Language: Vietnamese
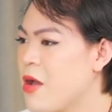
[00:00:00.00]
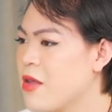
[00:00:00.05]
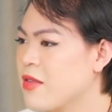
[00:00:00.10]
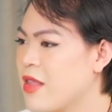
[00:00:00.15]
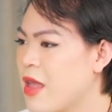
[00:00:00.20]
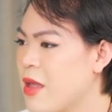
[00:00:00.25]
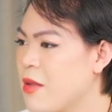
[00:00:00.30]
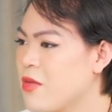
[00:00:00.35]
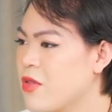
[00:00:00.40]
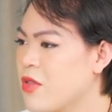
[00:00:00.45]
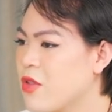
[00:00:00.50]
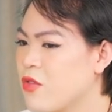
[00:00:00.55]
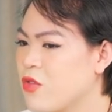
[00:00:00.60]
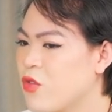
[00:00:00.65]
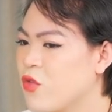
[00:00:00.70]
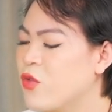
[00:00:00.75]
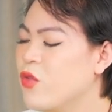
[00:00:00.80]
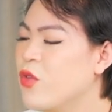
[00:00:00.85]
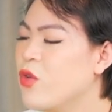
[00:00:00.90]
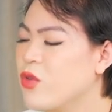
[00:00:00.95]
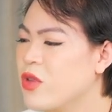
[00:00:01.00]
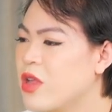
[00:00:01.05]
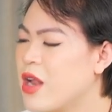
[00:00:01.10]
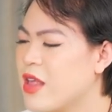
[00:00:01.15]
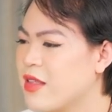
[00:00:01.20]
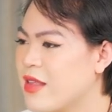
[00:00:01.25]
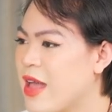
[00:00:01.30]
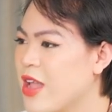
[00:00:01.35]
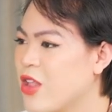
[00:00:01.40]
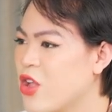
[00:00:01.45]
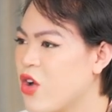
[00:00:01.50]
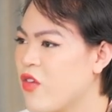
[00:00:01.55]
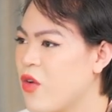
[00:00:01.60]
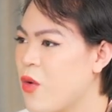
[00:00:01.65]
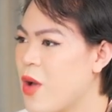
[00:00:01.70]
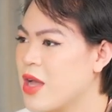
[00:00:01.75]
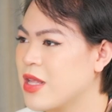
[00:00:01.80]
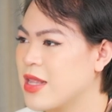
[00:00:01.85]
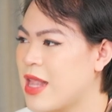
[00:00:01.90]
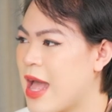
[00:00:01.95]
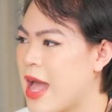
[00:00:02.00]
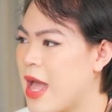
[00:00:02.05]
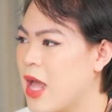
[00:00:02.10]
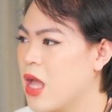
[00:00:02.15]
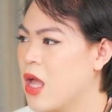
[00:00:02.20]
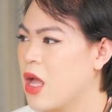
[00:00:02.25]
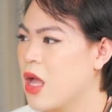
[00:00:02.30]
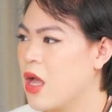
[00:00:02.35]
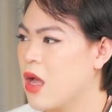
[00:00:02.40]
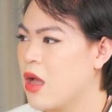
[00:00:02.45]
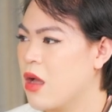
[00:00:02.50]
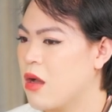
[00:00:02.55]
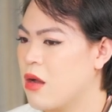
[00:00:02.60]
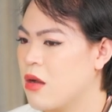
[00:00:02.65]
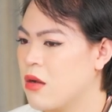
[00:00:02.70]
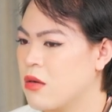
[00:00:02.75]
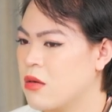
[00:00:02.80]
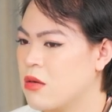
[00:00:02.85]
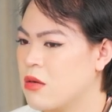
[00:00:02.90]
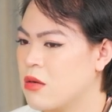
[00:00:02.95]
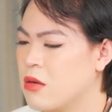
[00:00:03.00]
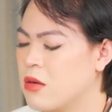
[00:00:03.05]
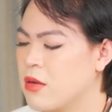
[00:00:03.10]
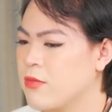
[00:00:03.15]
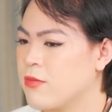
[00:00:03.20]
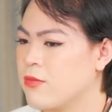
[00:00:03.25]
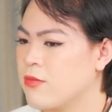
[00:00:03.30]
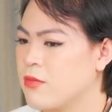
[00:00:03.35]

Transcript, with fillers: sẽ ví dụ như là hay nói với hoàng là uh,